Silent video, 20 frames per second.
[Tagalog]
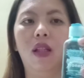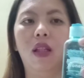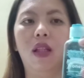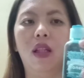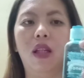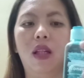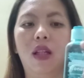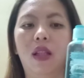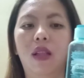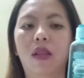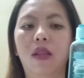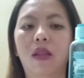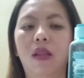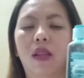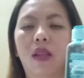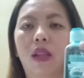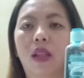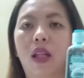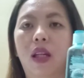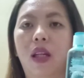Ayan.
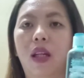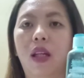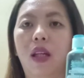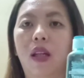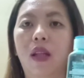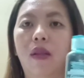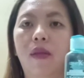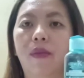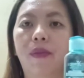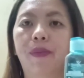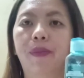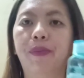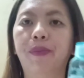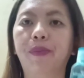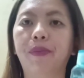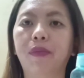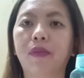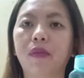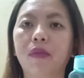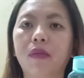Then,
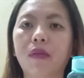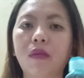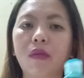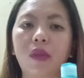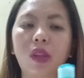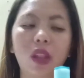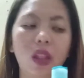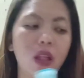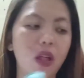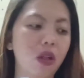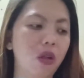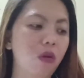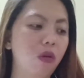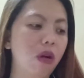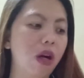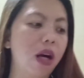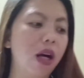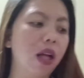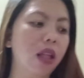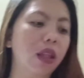yung
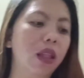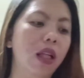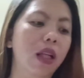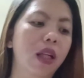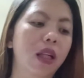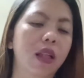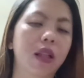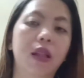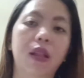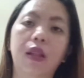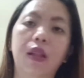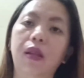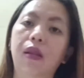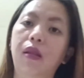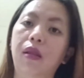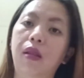ating